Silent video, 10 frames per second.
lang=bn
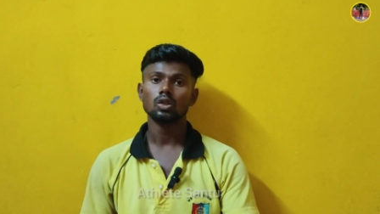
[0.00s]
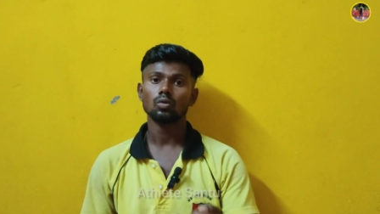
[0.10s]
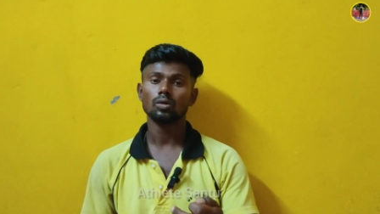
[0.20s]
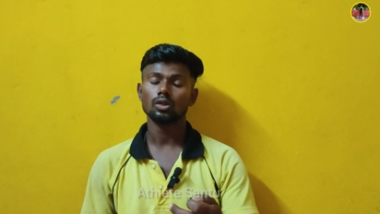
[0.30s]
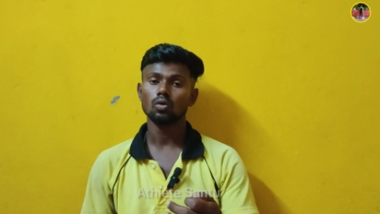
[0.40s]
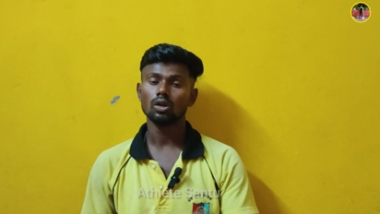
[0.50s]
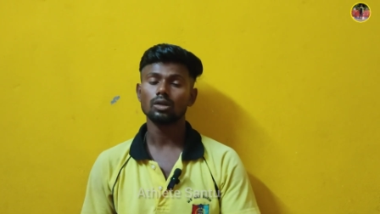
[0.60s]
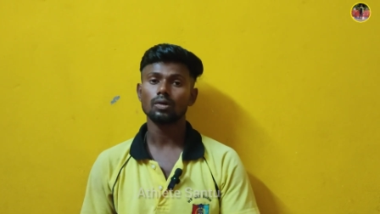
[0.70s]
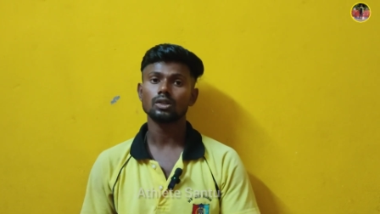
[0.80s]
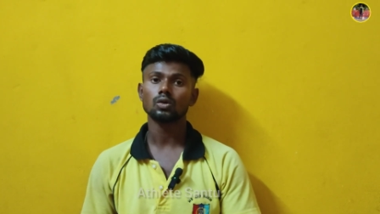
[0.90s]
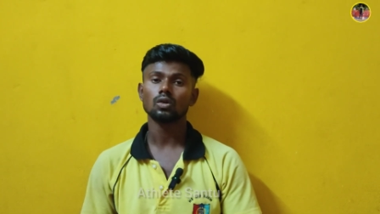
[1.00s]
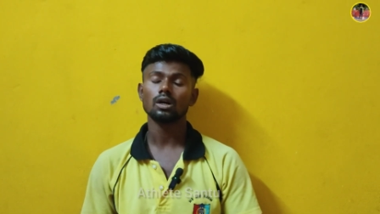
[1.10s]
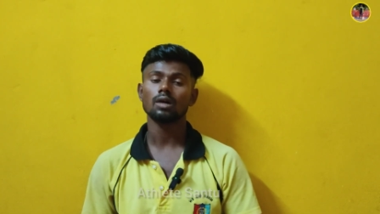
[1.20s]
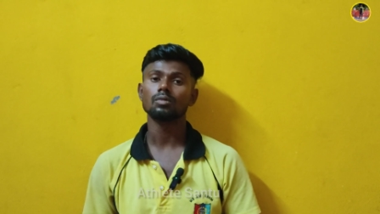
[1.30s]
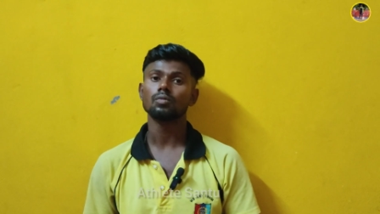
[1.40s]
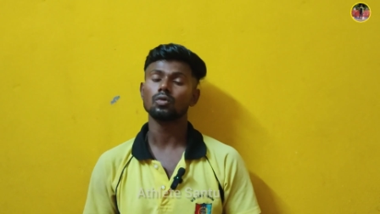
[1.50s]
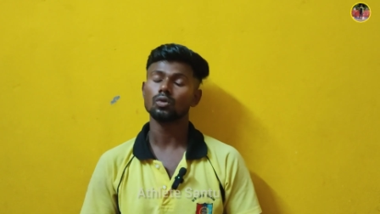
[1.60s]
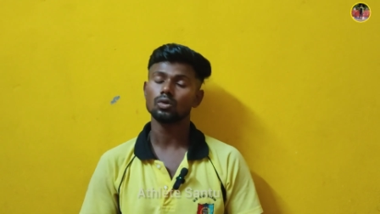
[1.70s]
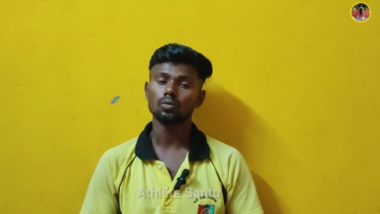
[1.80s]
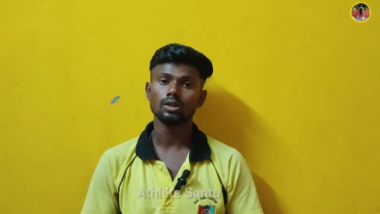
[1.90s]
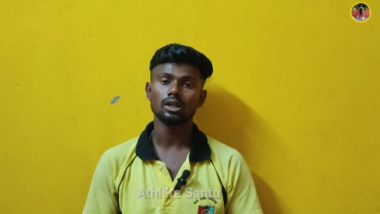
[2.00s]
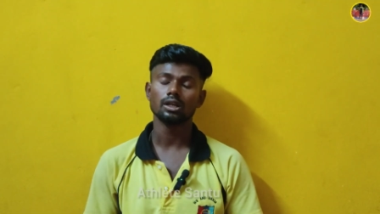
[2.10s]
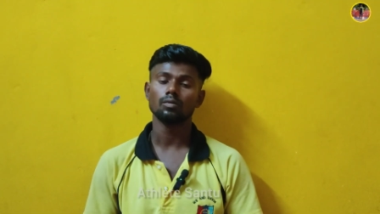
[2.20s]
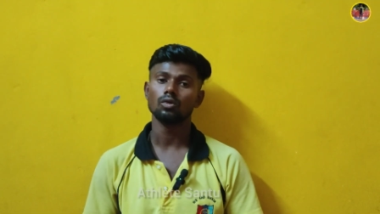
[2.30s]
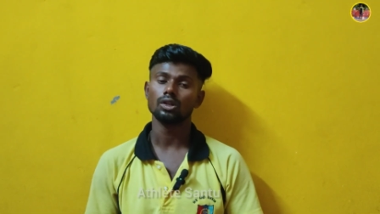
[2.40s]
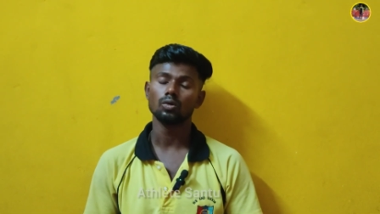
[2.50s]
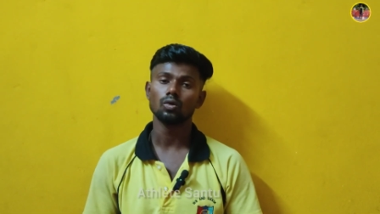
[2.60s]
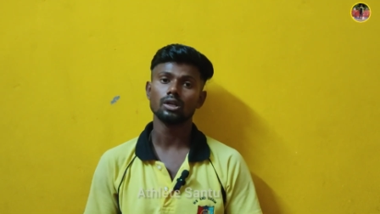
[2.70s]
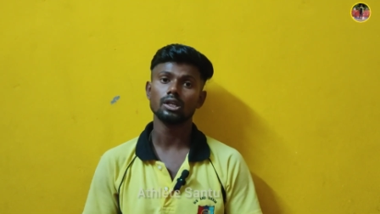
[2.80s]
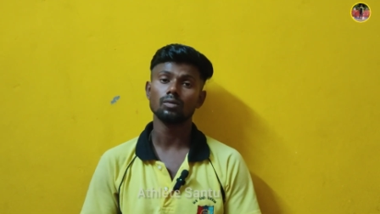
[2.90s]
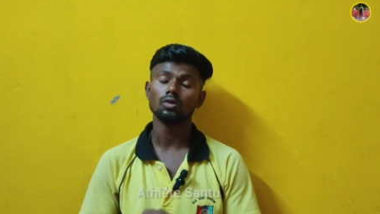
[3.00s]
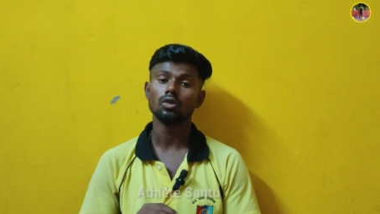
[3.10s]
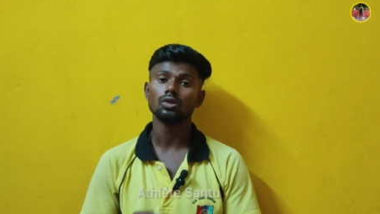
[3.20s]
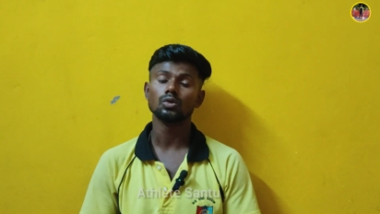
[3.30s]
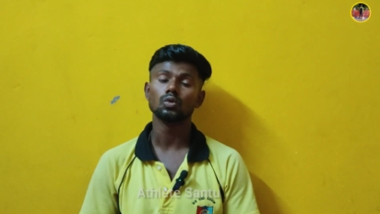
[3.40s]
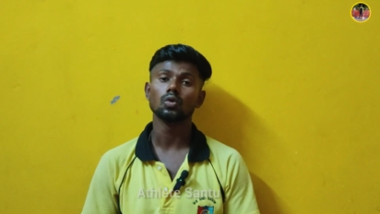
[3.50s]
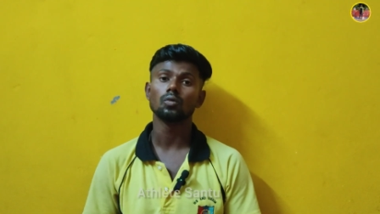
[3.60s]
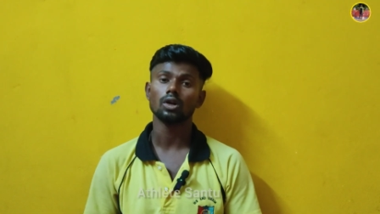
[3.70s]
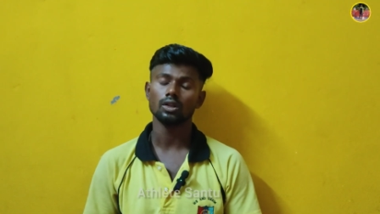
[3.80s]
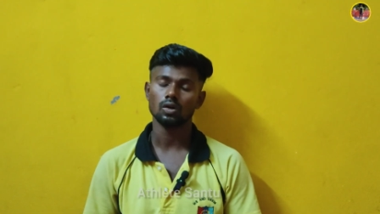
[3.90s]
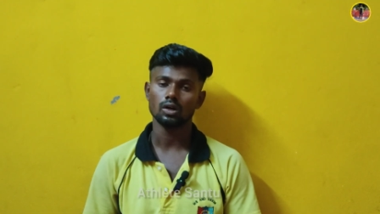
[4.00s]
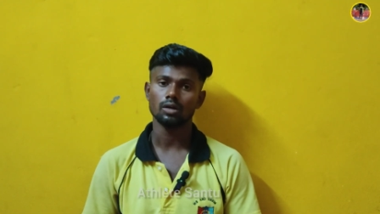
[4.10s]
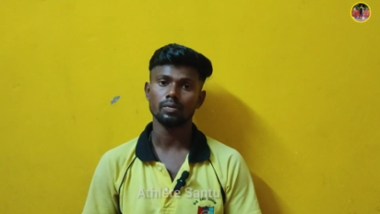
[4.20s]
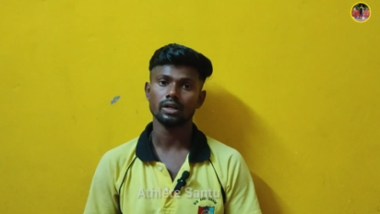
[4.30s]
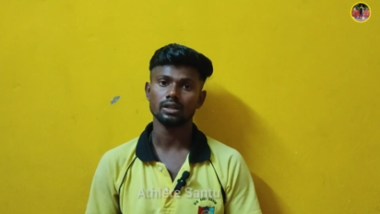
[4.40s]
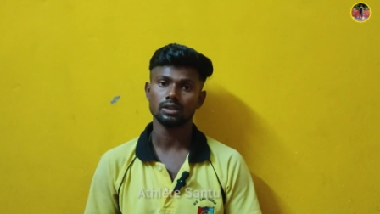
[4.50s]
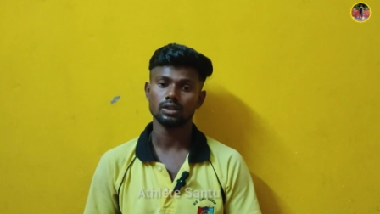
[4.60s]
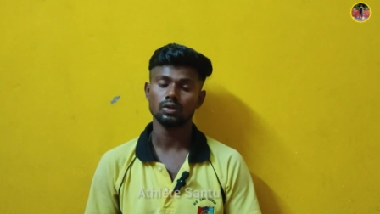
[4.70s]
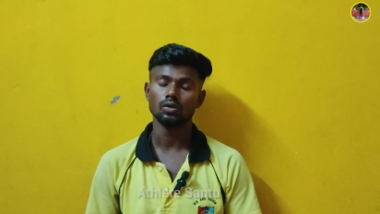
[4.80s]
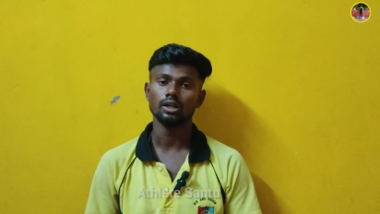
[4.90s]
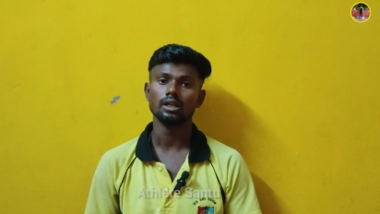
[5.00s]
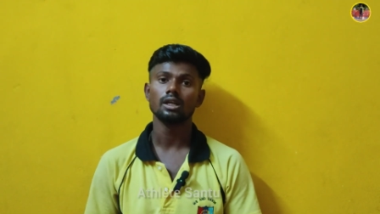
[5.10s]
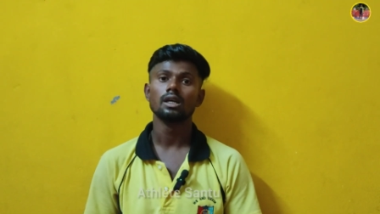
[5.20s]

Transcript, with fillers: তোমরা দৌড়াতে পারছো না আমি পুরোই তোমাদেরকে বলে দেবো কিরম ধরনের জুতো করা দরকার প্র্যাকটিসের জন্য